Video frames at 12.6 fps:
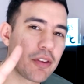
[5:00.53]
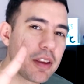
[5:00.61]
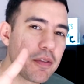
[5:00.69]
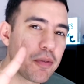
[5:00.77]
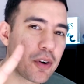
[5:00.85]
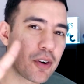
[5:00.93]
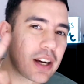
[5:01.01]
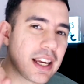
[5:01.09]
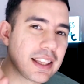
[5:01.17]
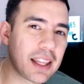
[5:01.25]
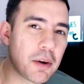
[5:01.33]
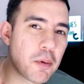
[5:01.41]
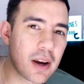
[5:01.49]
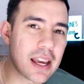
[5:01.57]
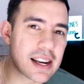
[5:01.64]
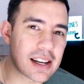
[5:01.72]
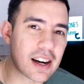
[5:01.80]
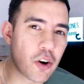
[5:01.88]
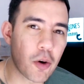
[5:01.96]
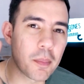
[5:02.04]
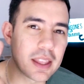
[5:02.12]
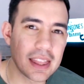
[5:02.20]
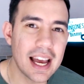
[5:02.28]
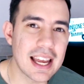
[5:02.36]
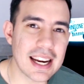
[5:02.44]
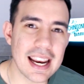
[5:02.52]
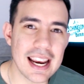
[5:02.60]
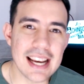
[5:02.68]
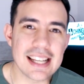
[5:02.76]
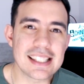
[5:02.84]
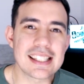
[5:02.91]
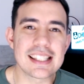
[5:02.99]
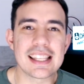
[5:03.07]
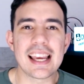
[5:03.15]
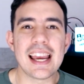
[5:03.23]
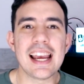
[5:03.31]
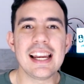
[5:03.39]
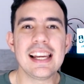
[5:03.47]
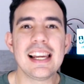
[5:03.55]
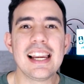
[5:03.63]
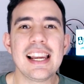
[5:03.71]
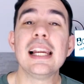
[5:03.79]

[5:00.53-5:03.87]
audífono que te voy a recomendar es el